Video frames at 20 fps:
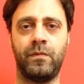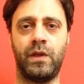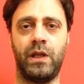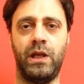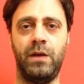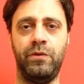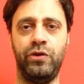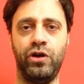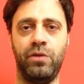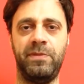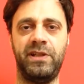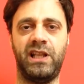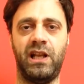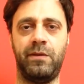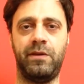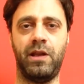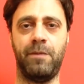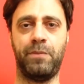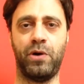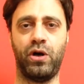Il nome
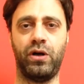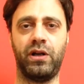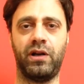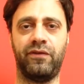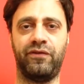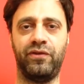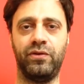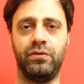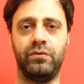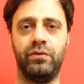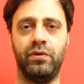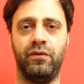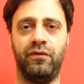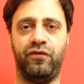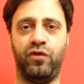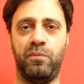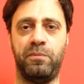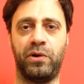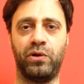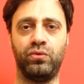del tipografo non
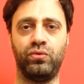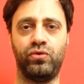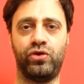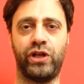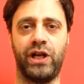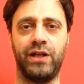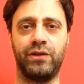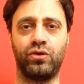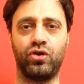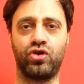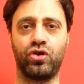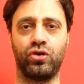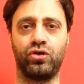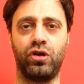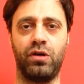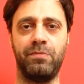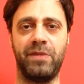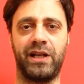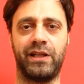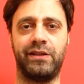fu pronunciato
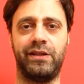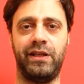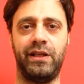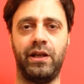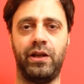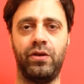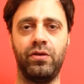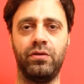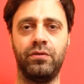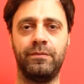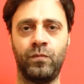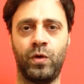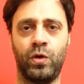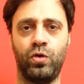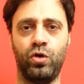sotto il martirio,